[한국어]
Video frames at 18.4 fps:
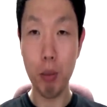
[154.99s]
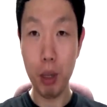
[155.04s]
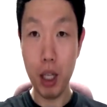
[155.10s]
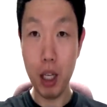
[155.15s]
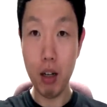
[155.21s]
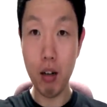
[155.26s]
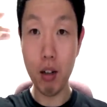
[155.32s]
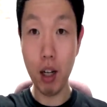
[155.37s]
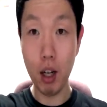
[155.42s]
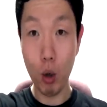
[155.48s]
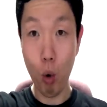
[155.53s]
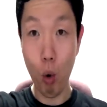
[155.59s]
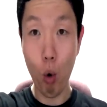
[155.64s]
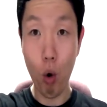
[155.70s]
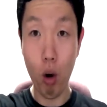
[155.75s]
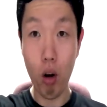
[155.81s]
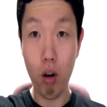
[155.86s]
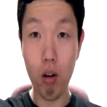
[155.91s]
뭐 이거나
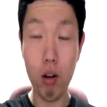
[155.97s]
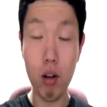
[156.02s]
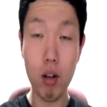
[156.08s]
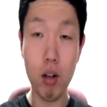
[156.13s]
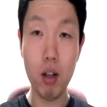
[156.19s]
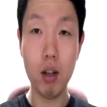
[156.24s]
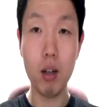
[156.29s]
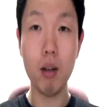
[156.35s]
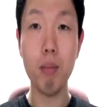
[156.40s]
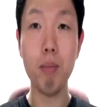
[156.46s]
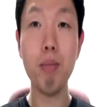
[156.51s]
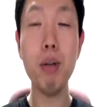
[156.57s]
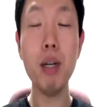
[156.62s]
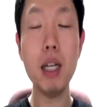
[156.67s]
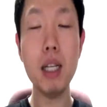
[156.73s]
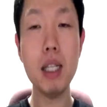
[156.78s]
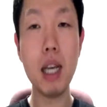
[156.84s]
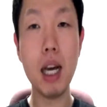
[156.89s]
그거
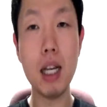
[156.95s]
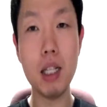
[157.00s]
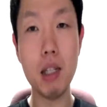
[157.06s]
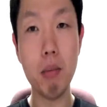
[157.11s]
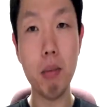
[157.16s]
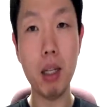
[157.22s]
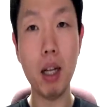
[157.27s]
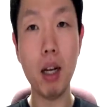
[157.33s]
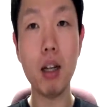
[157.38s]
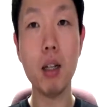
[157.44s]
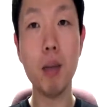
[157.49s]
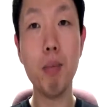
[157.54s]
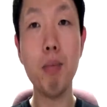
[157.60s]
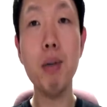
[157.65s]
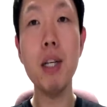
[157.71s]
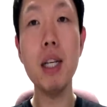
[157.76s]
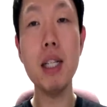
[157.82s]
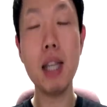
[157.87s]
프리 사이즈입니다. 그
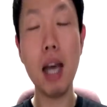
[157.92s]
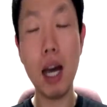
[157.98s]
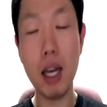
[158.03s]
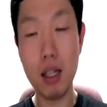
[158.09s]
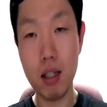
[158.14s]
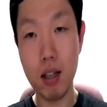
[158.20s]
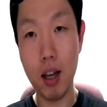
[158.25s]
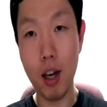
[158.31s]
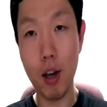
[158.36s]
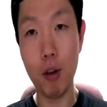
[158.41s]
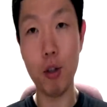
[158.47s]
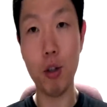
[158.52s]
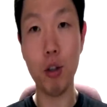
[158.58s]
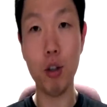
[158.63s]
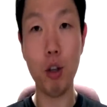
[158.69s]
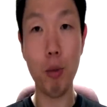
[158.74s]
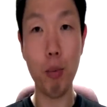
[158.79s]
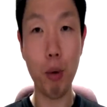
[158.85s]
프리 사이즈예요
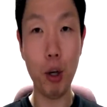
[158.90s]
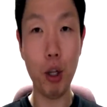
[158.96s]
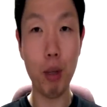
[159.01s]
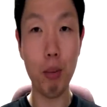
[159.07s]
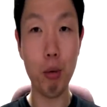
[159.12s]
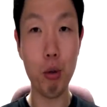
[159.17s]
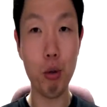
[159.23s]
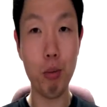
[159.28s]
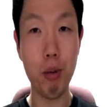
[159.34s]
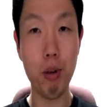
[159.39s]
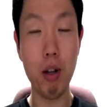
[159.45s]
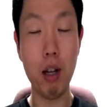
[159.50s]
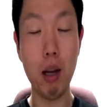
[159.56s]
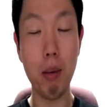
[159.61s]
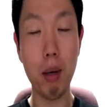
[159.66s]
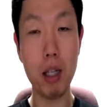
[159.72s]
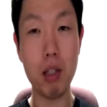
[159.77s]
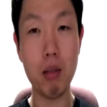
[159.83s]
정도의 표현 한번 준비를
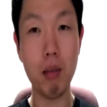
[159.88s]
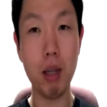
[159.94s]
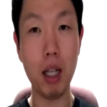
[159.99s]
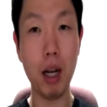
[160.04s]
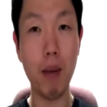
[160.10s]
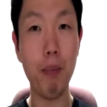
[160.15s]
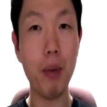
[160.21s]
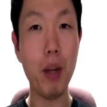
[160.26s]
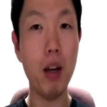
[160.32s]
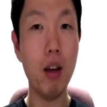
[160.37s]
해봤습니다.